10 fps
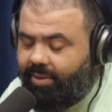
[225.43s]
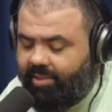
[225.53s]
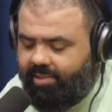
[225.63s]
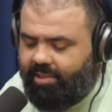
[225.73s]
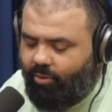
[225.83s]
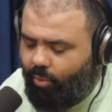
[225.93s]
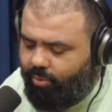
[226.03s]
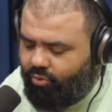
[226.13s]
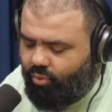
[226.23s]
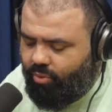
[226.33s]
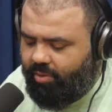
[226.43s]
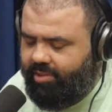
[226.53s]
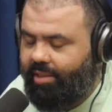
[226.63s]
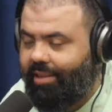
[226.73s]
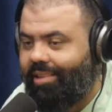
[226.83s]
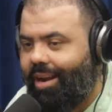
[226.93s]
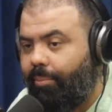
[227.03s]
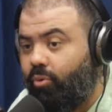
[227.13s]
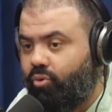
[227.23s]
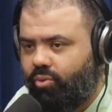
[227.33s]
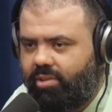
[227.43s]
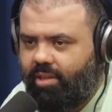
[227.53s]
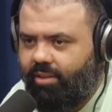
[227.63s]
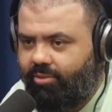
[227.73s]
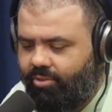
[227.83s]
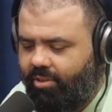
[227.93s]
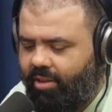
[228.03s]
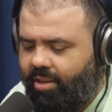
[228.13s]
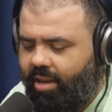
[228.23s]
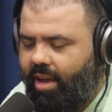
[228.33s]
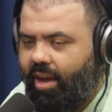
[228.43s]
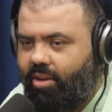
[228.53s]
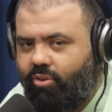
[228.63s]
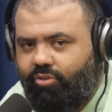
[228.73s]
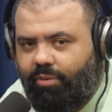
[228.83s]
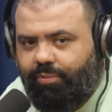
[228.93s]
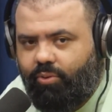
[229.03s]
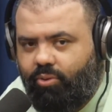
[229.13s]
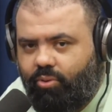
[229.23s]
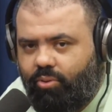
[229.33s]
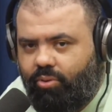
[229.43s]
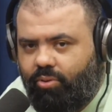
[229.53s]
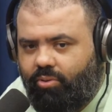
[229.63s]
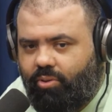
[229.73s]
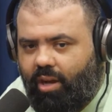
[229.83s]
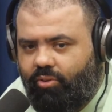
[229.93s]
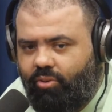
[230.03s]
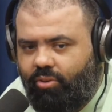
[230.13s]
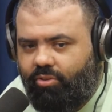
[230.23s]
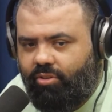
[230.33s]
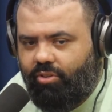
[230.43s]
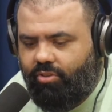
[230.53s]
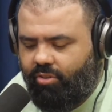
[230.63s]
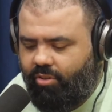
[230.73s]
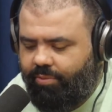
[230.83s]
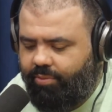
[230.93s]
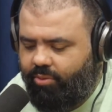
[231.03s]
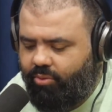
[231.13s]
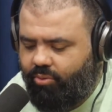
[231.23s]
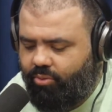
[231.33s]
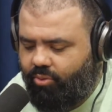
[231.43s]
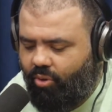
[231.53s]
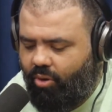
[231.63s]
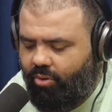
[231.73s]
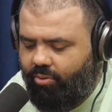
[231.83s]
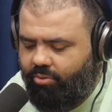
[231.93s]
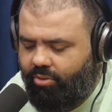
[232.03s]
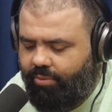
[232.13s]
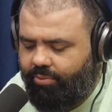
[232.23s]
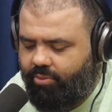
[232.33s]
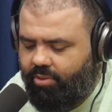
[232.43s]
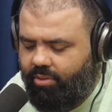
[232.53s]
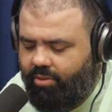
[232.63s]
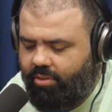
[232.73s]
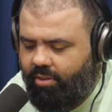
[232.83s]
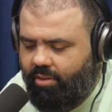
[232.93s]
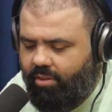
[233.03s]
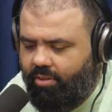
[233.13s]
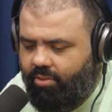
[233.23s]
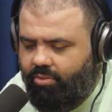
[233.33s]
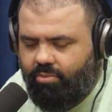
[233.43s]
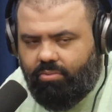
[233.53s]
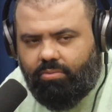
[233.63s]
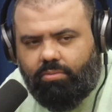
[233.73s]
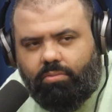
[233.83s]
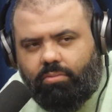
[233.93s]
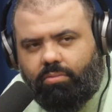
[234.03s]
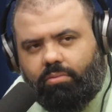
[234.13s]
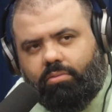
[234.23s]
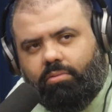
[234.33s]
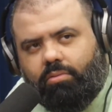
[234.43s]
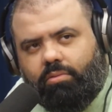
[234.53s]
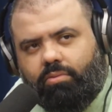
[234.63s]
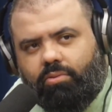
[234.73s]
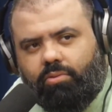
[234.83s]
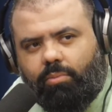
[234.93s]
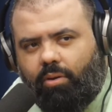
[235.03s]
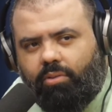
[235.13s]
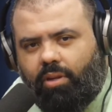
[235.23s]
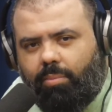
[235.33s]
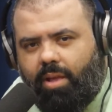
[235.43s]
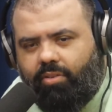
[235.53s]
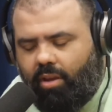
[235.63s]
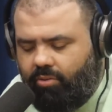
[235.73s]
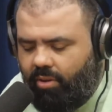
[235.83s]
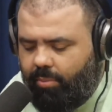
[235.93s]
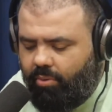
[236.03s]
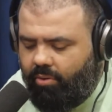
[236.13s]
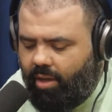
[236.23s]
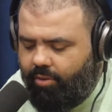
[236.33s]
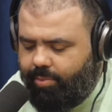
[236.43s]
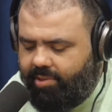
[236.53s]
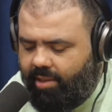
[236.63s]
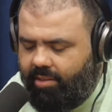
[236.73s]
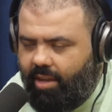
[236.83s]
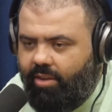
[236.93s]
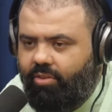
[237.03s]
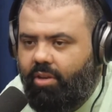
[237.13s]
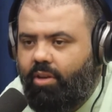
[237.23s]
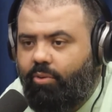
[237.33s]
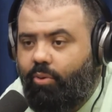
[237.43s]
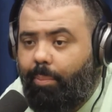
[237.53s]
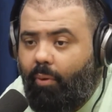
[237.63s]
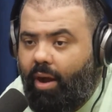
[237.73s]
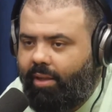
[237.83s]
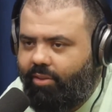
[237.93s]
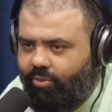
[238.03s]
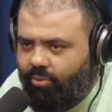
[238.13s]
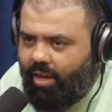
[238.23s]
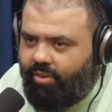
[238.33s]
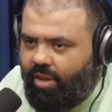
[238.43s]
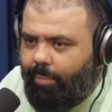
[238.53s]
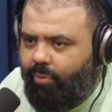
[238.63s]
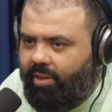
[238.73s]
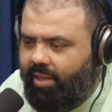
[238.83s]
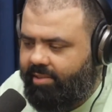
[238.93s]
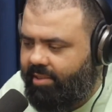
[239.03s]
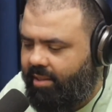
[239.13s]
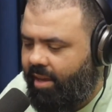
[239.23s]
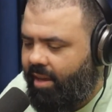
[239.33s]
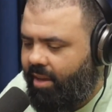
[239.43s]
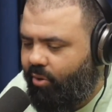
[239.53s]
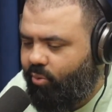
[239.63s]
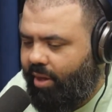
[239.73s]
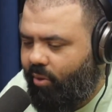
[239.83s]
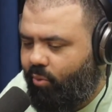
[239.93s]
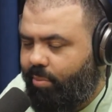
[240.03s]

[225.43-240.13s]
porque assim, como eu sou sedentário há muitos anos, Sei. aí eu já fui no, no cardiologista, já fui no nutrólogo, já fui num. No numa outra médica que eu não lembro qual era a especialidade. Foi uma porrada de lugar já, porque assim, eu não quero